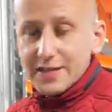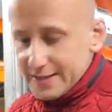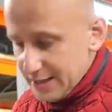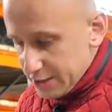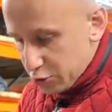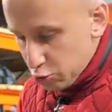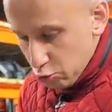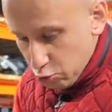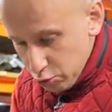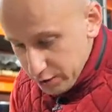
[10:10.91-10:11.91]
двигателя
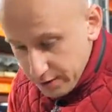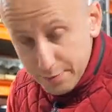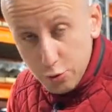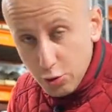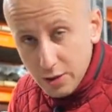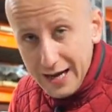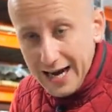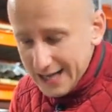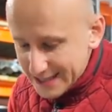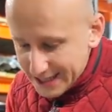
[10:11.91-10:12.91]
чугунный блок,
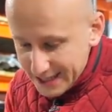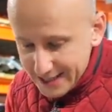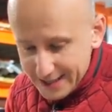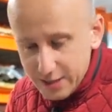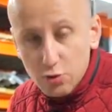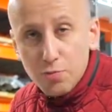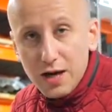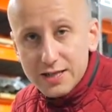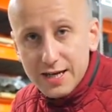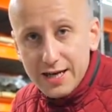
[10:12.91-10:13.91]
открытая
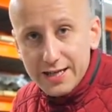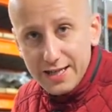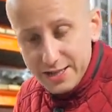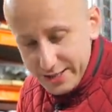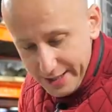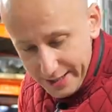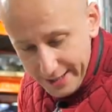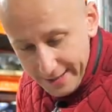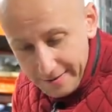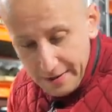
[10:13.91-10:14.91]
рубашка
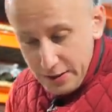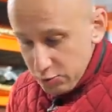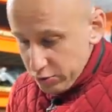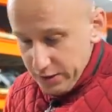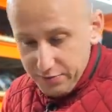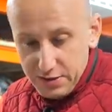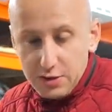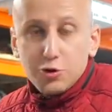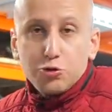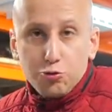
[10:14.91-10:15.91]
охлаждения, ну,
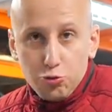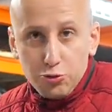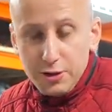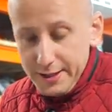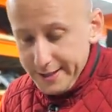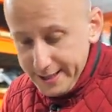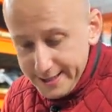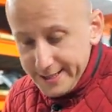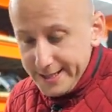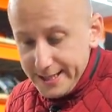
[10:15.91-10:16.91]
соответственно, чугунные
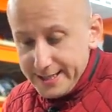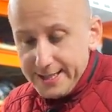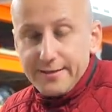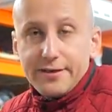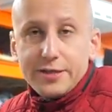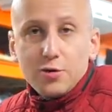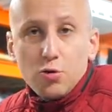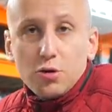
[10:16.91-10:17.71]
гильзы. Если говорить